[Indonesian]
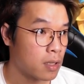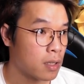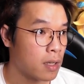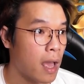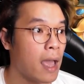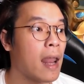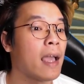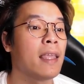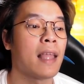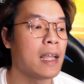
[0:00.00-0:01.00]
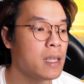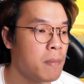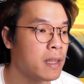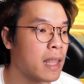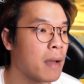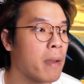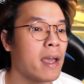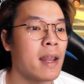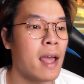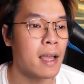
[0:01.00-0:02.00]
Layalah kita aja bintang
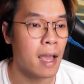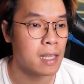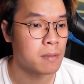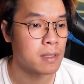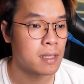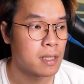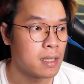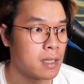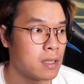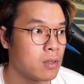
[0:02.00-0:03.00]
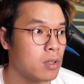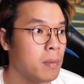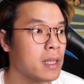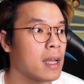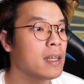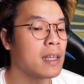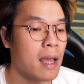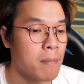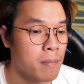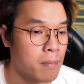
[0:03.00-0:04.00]
merah guys Udah bintang
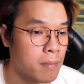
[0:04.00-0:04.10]
6